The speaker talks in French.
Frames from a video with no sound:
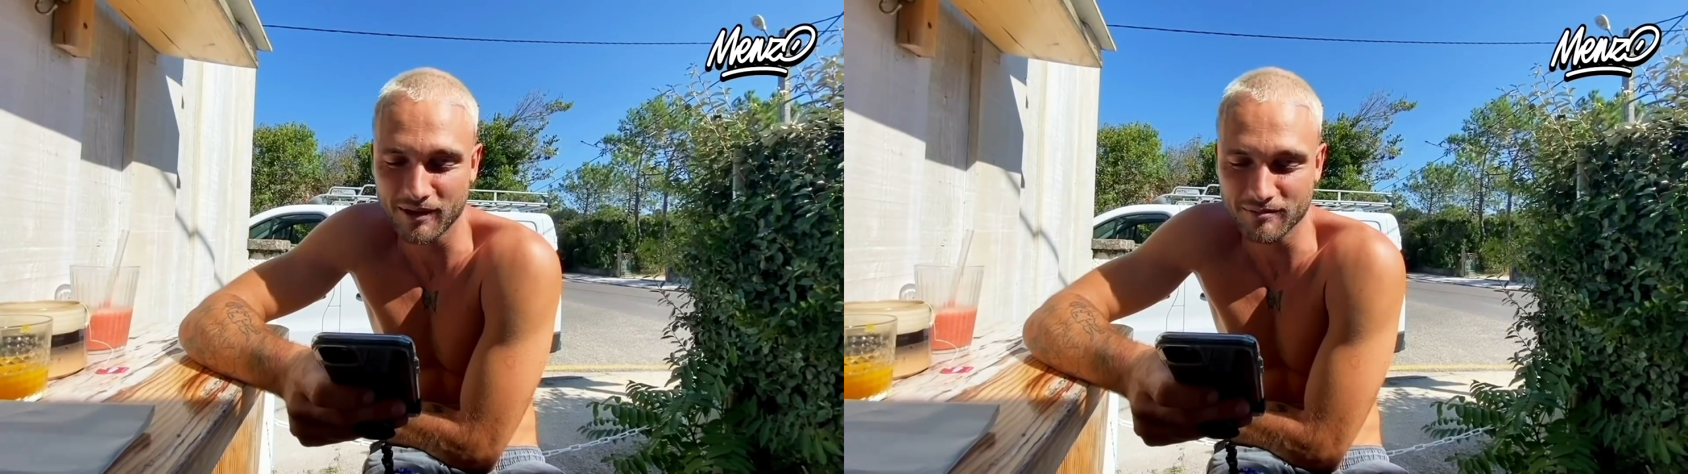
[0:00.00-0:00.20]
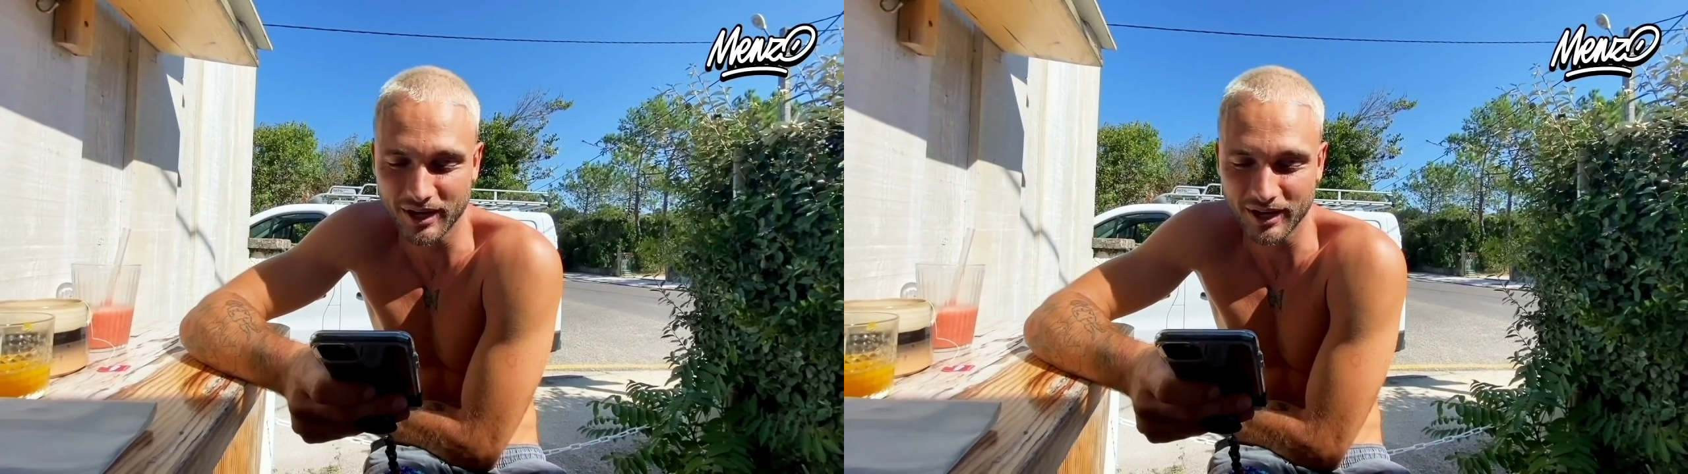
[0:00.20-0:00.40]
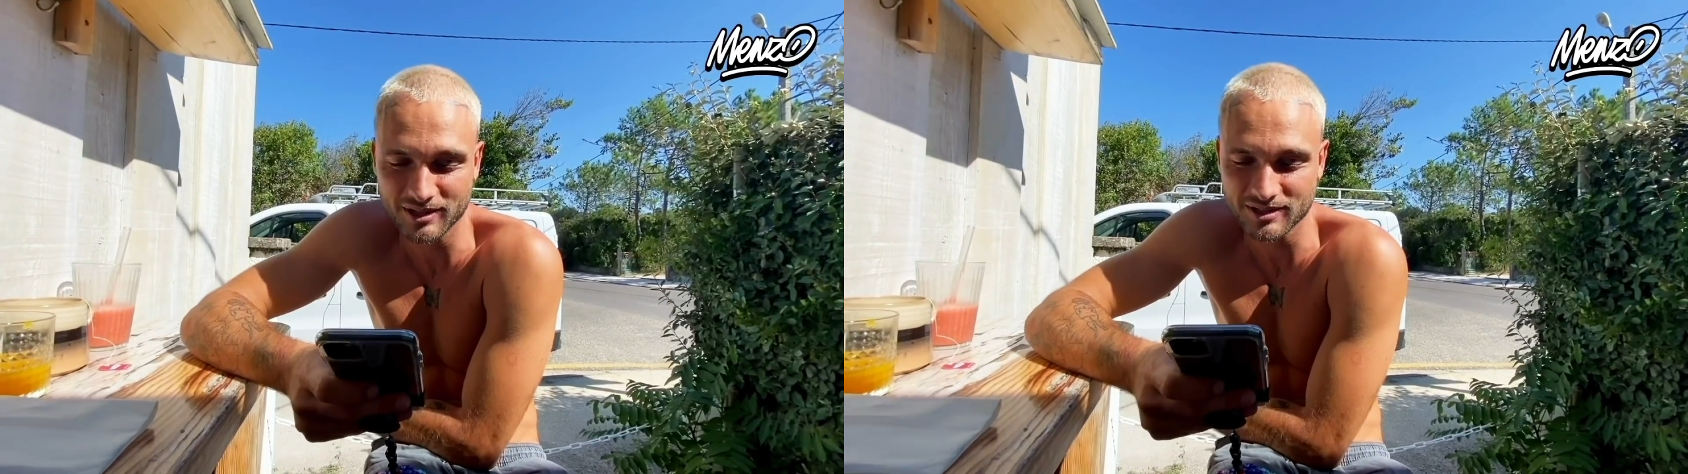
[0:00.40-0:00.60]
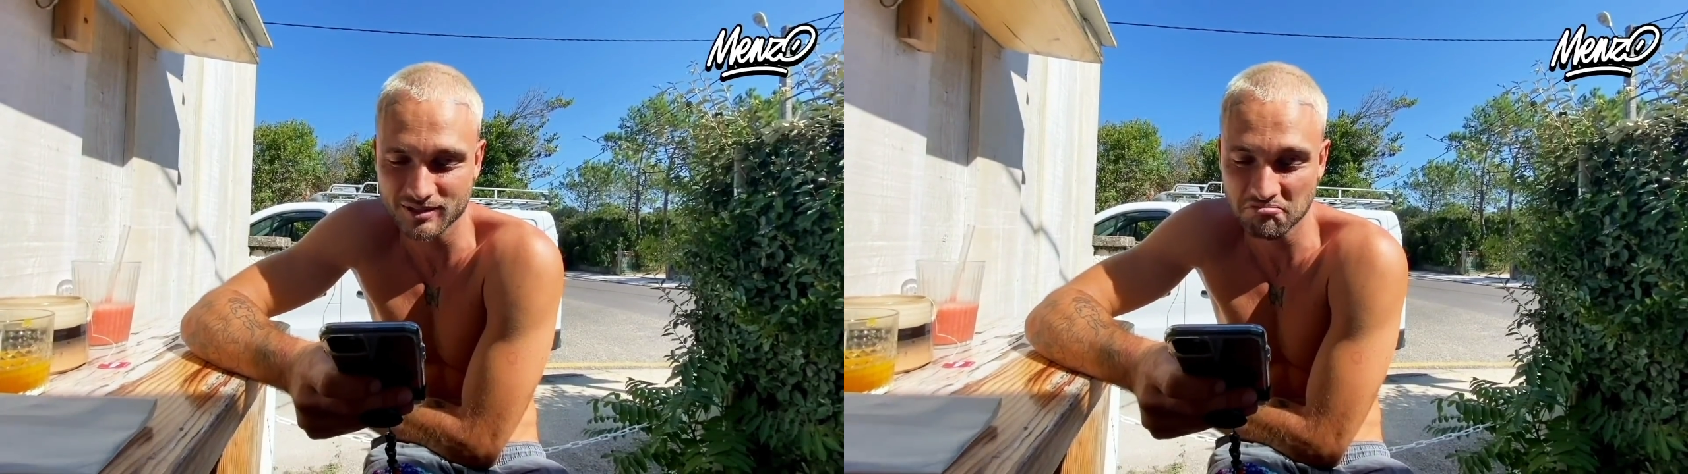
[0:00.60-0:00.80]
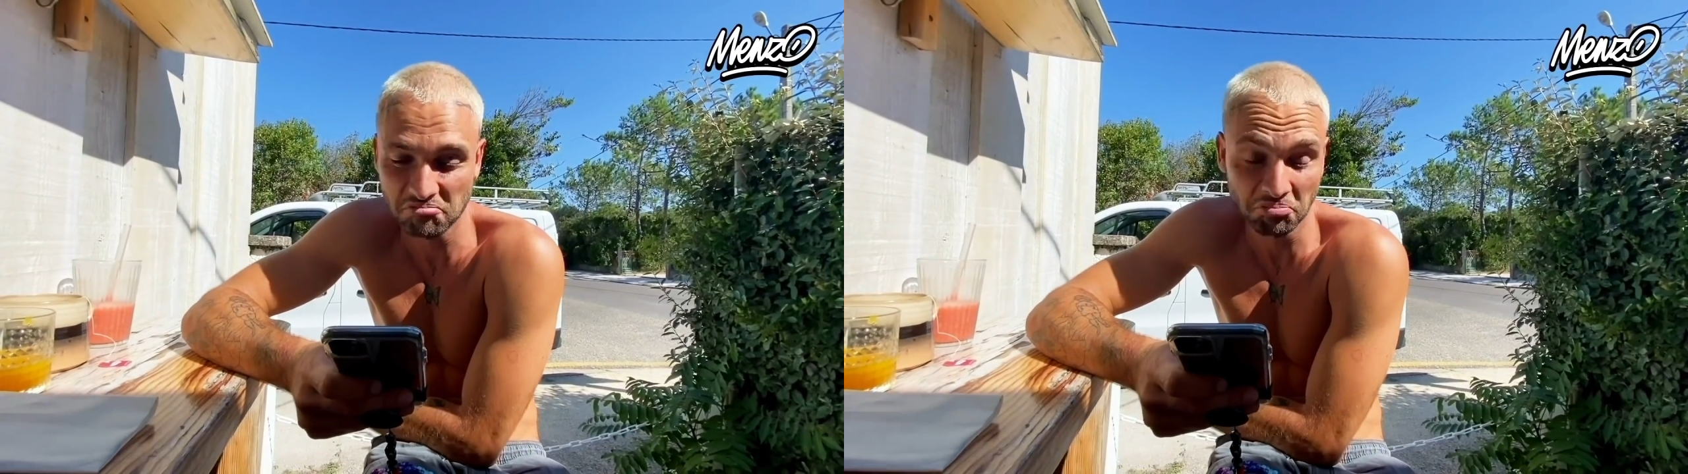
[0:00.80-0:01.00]
Biarritz,
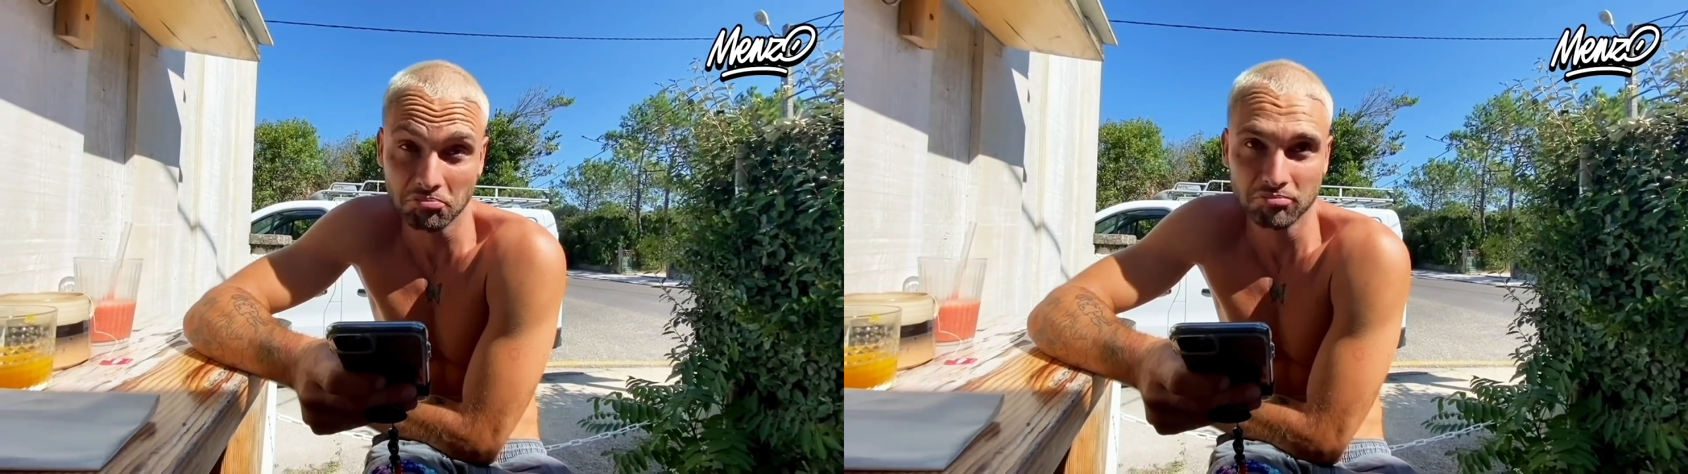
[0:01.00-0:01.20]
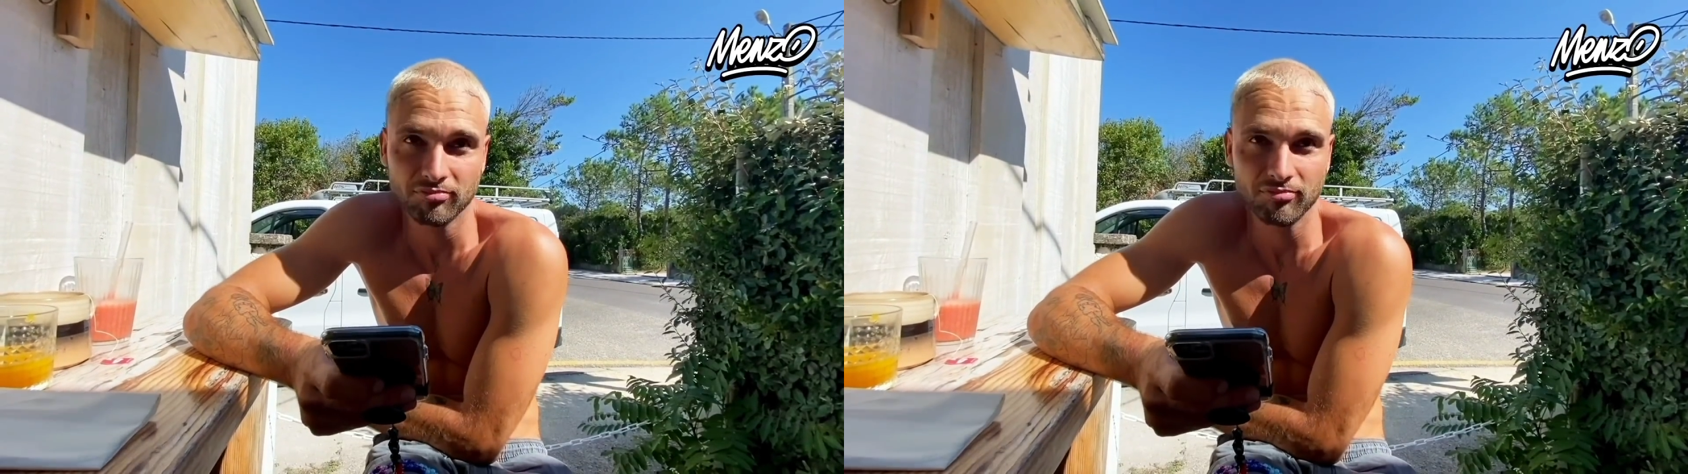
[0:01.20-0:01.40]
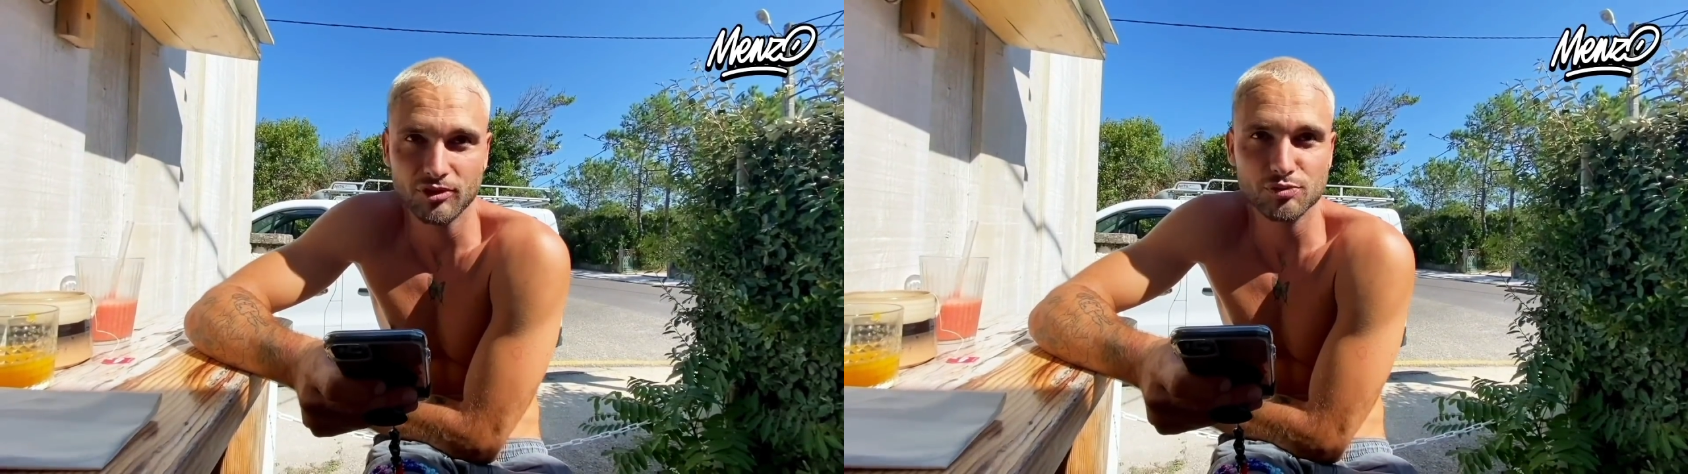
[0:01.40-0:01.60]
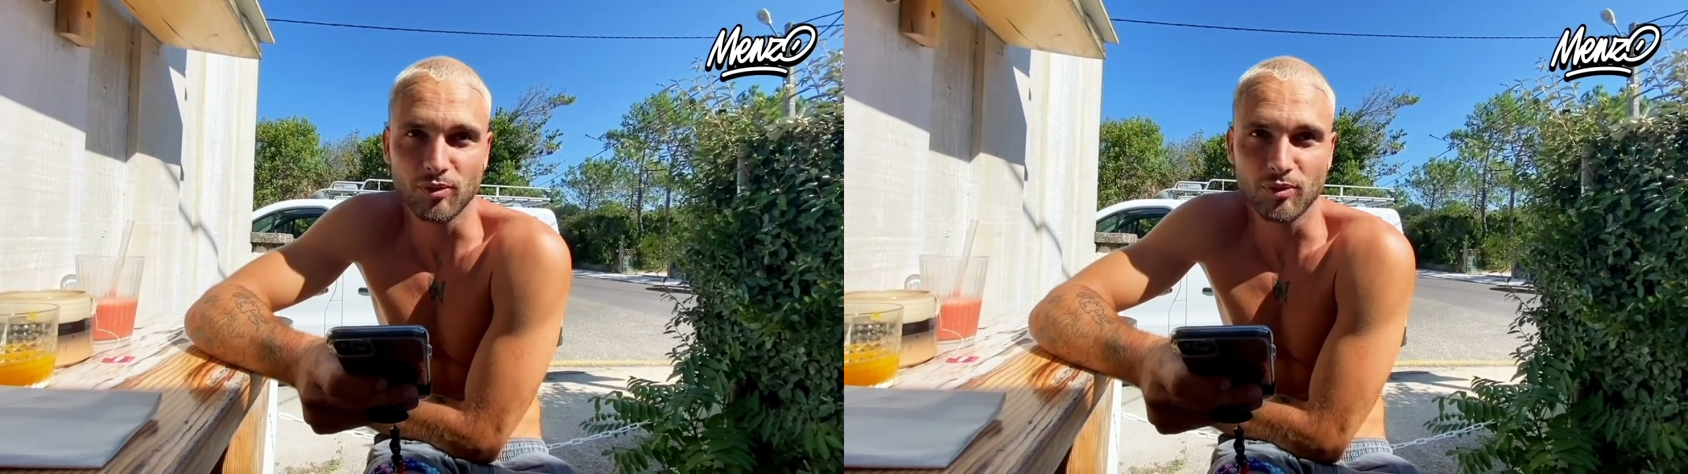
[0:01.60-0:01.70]
je